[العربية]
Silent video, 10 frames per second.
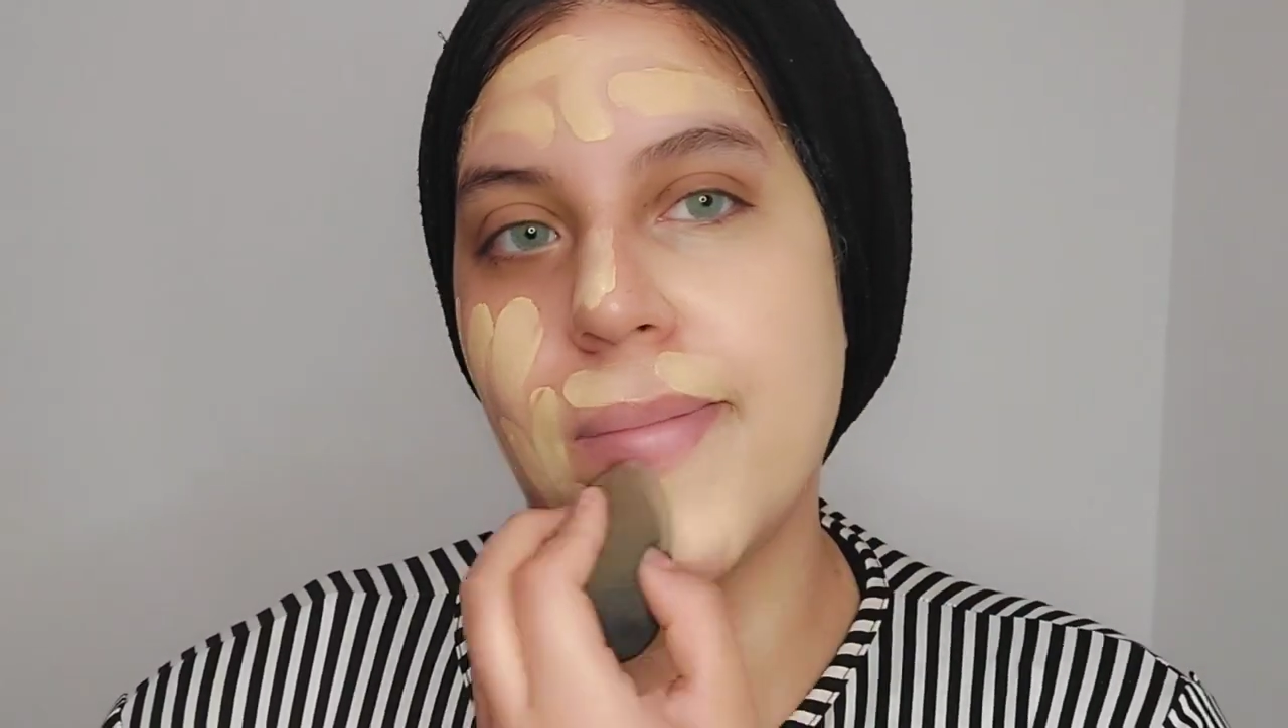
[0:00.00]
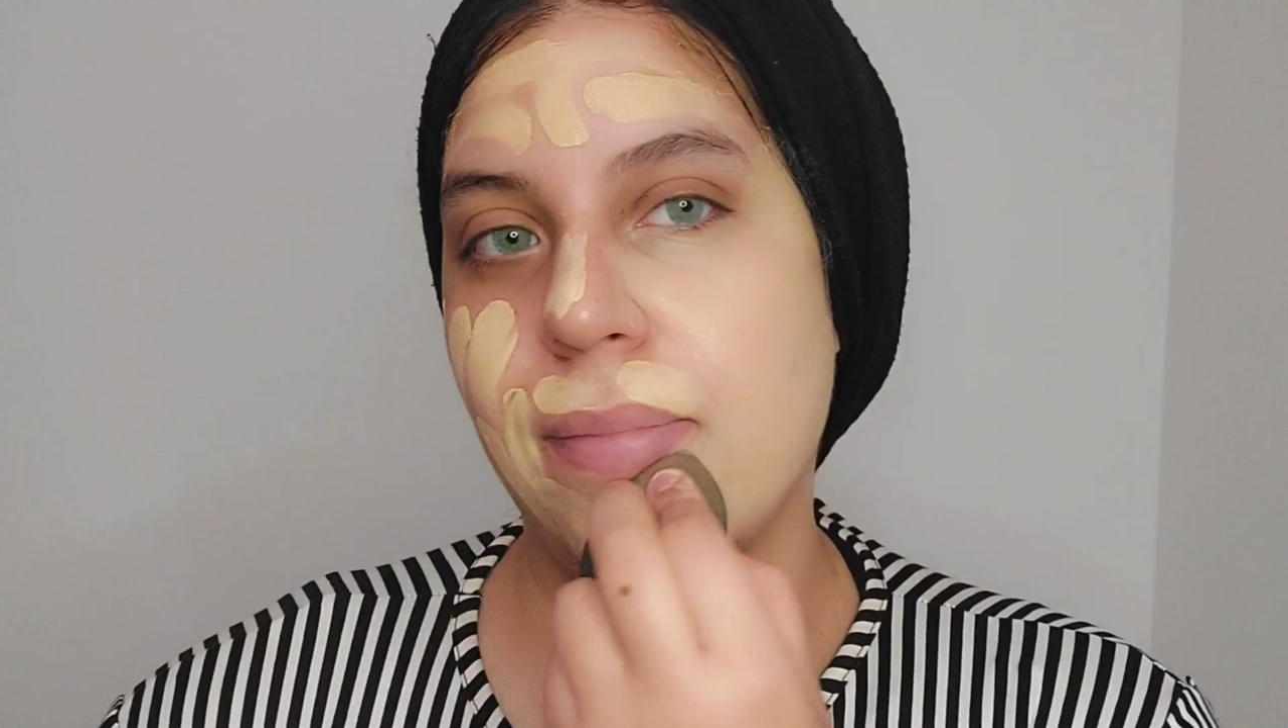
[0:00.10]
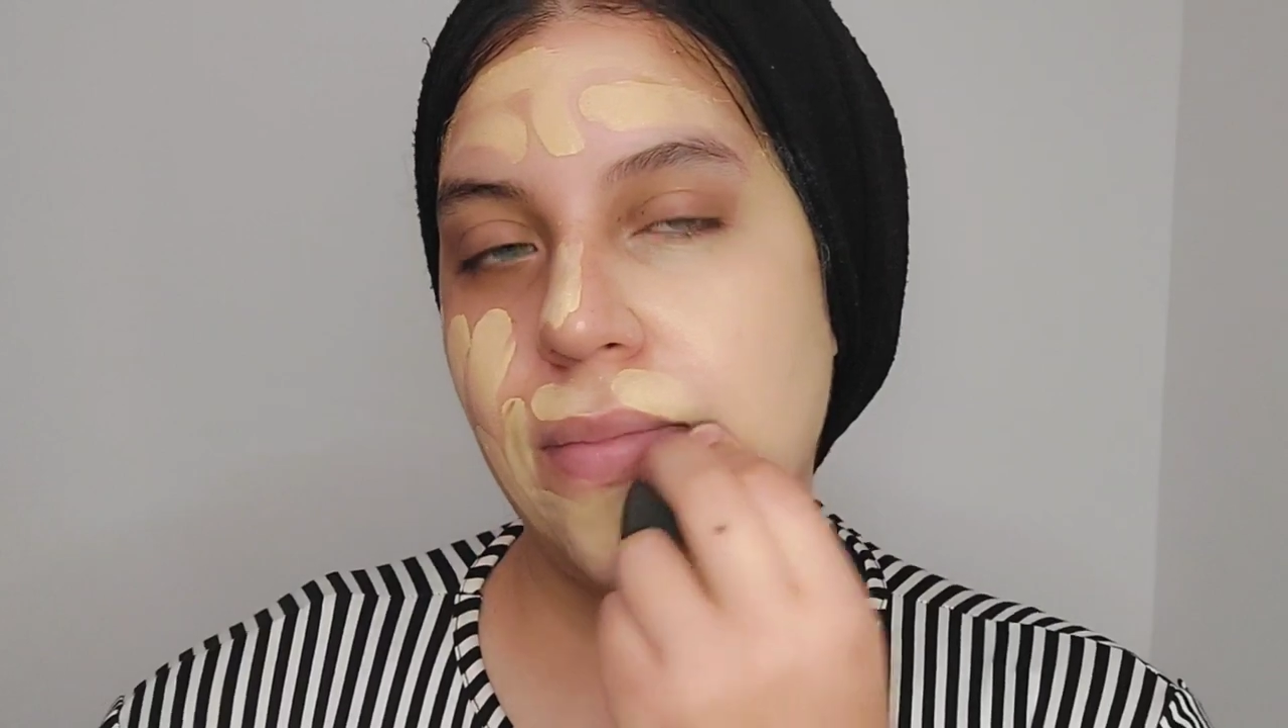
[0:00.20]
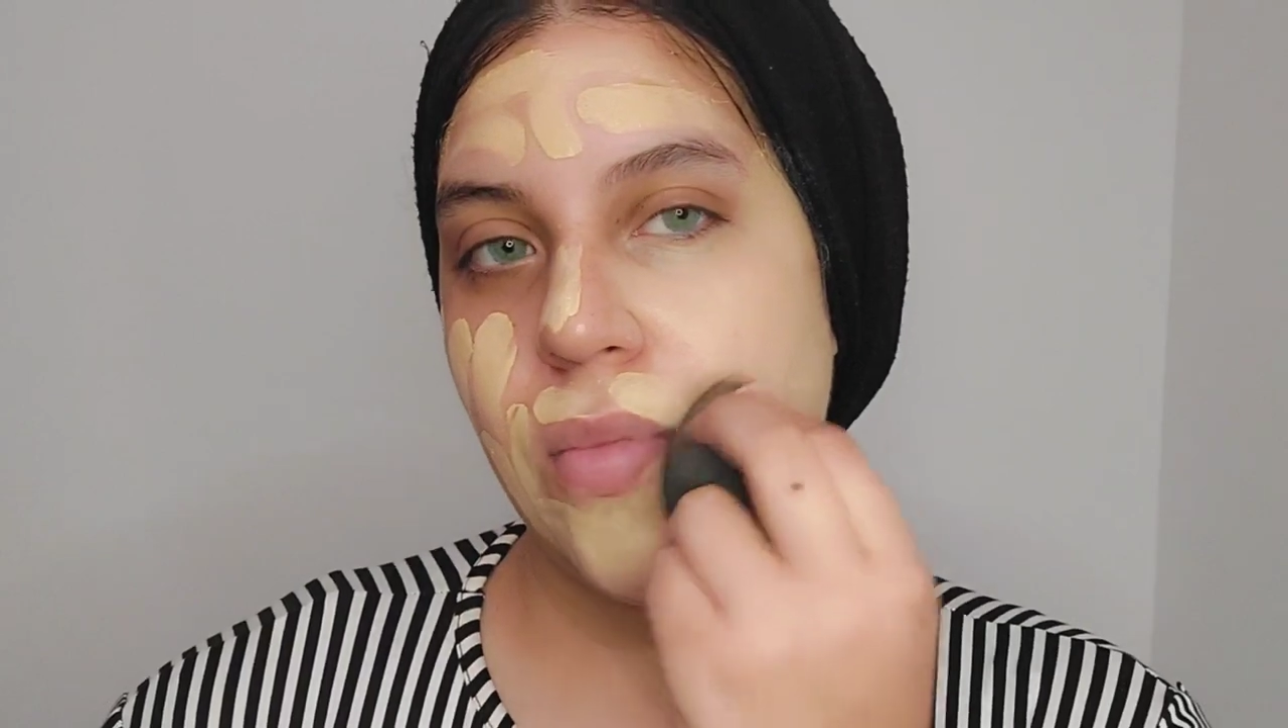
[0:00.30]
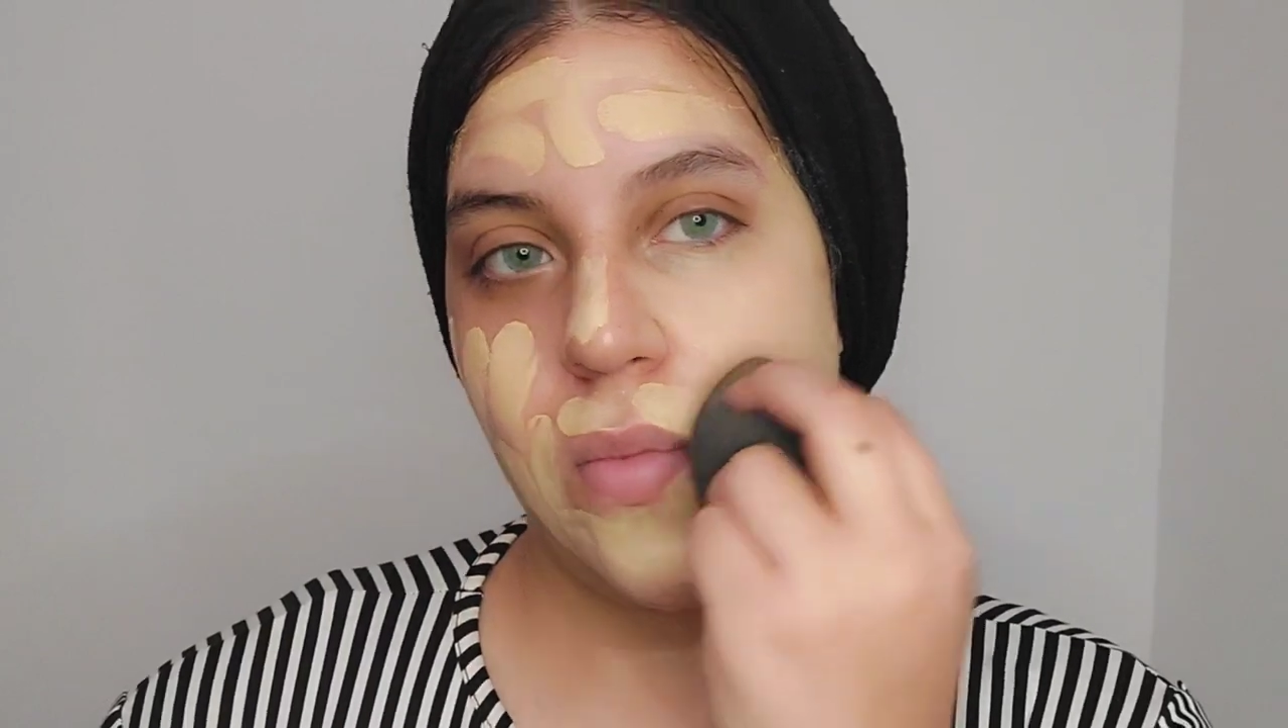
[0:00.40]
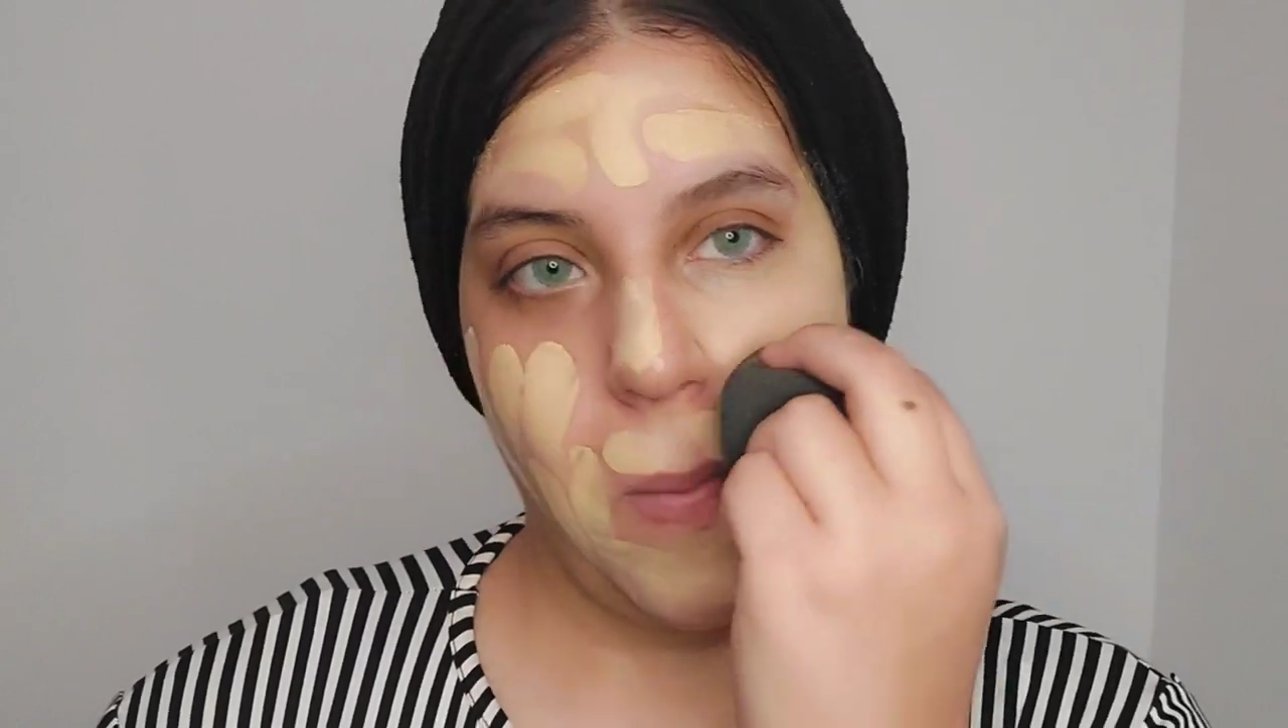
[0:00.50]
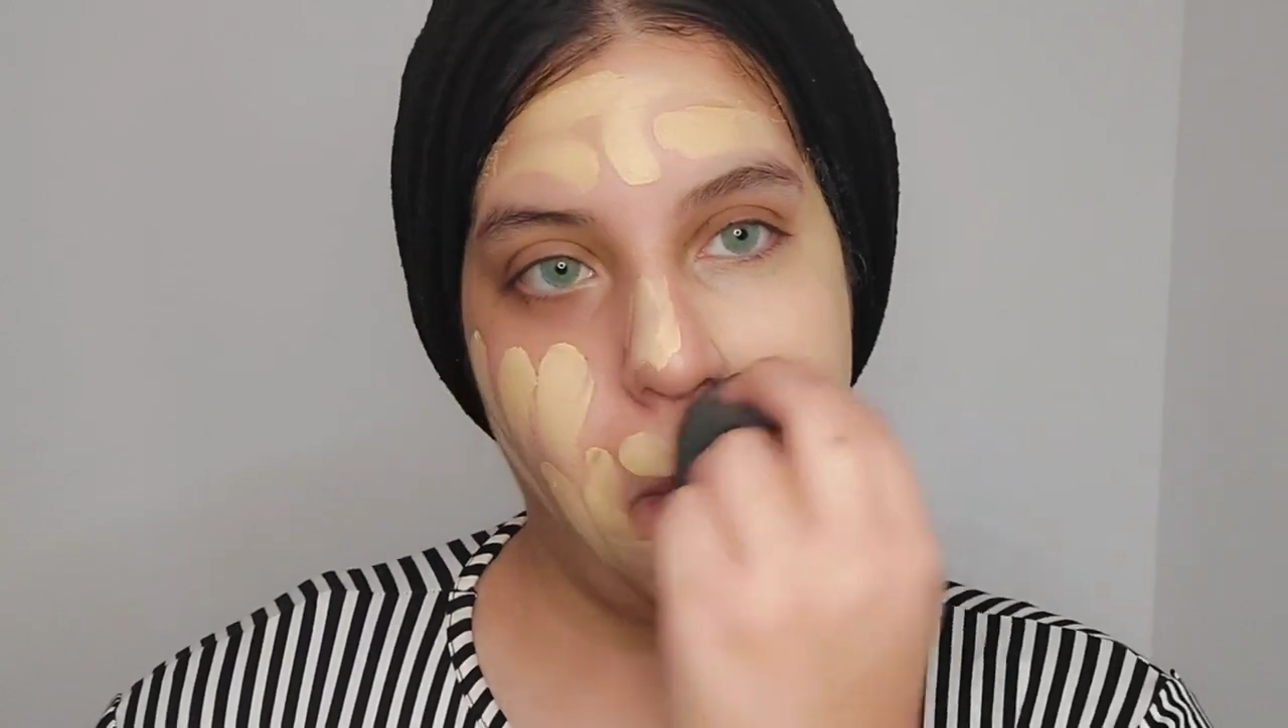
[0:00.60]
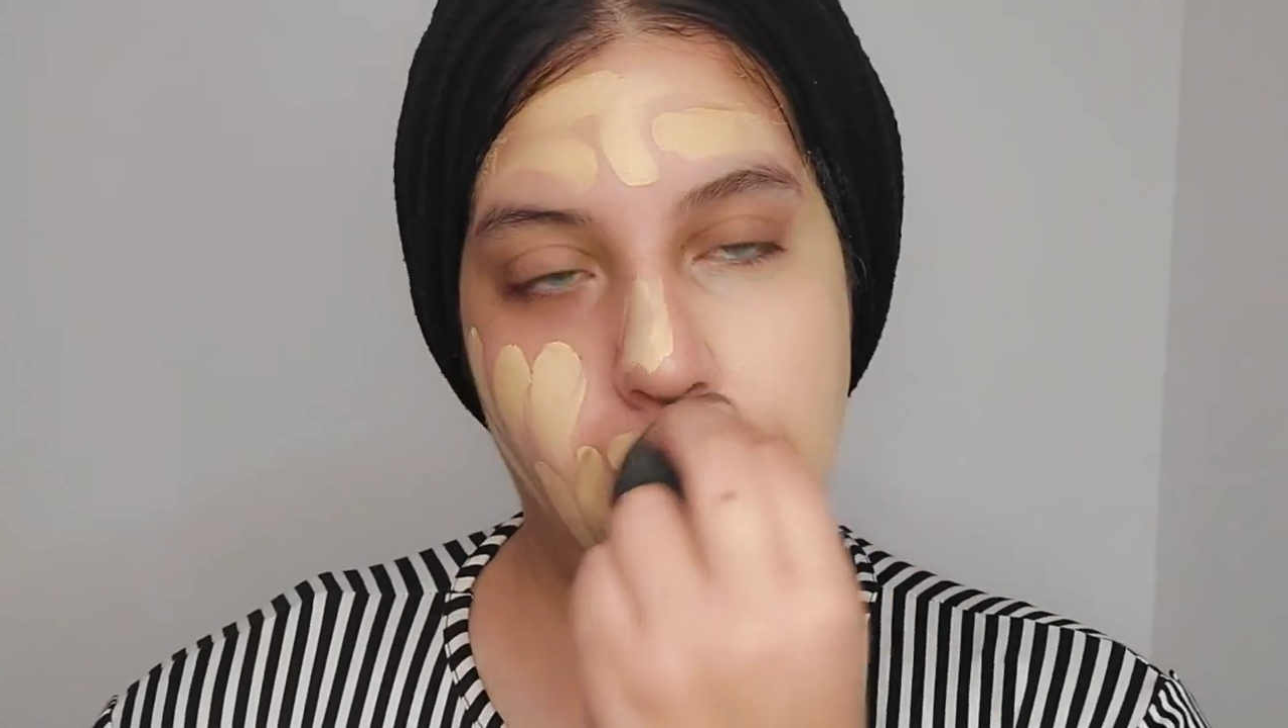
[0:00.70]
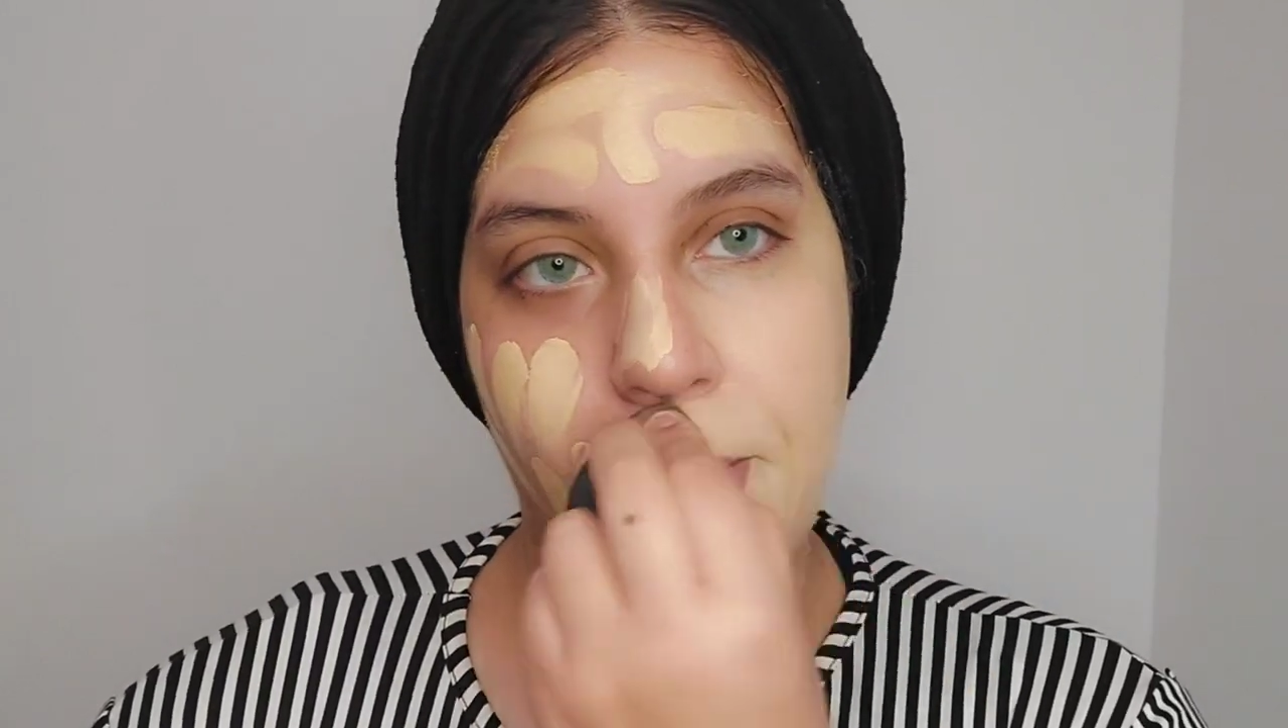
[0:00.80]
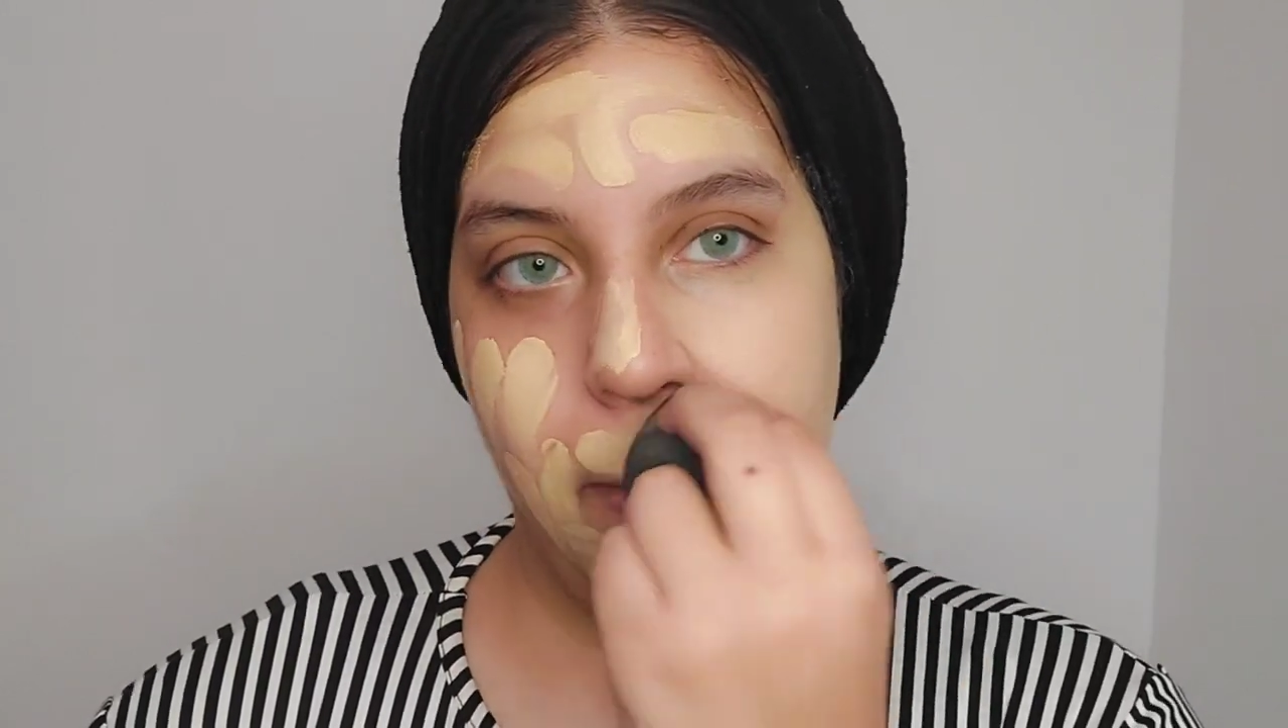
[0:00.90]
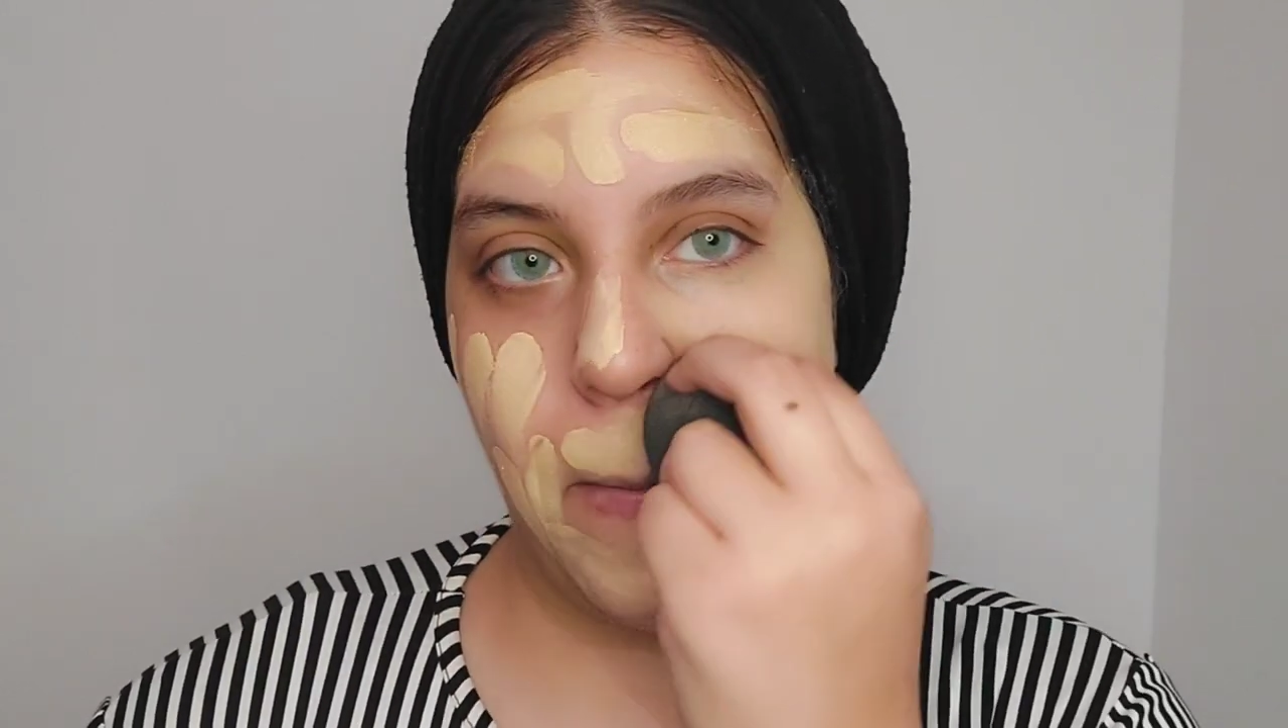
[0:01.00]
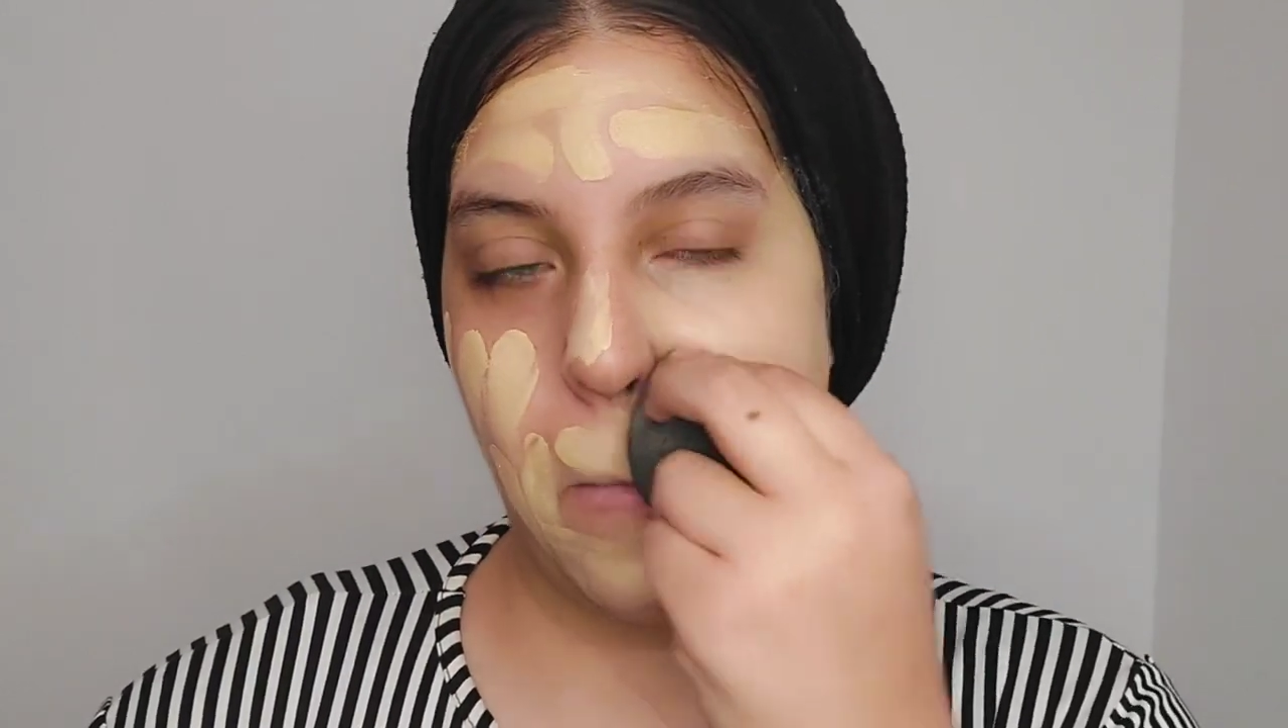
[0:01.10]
بصوا انا اصلا